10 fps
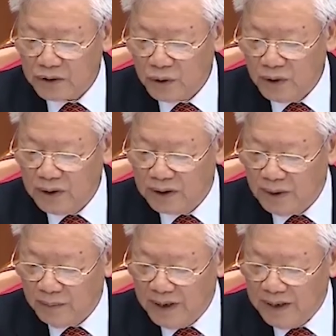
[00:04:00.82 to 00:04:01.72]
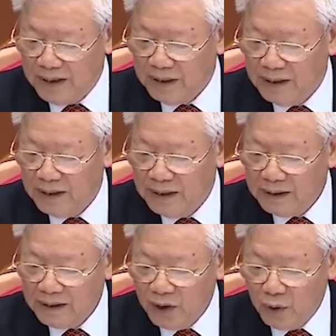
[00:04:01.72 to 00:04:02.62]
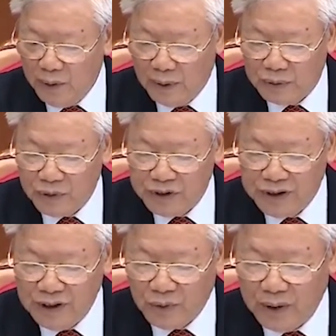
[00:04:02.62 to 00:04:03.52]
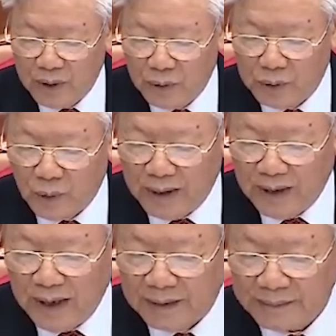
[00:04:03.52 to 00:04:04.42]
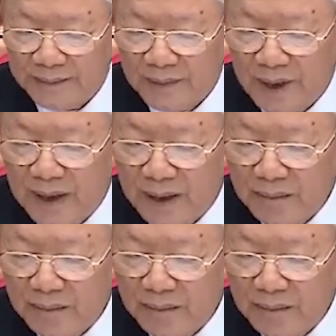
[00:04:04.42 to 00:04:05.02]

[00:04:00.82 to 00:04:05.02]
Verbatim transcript: có số lượng hợp lý tiêu biểu cho trí tuệ của toàn đảng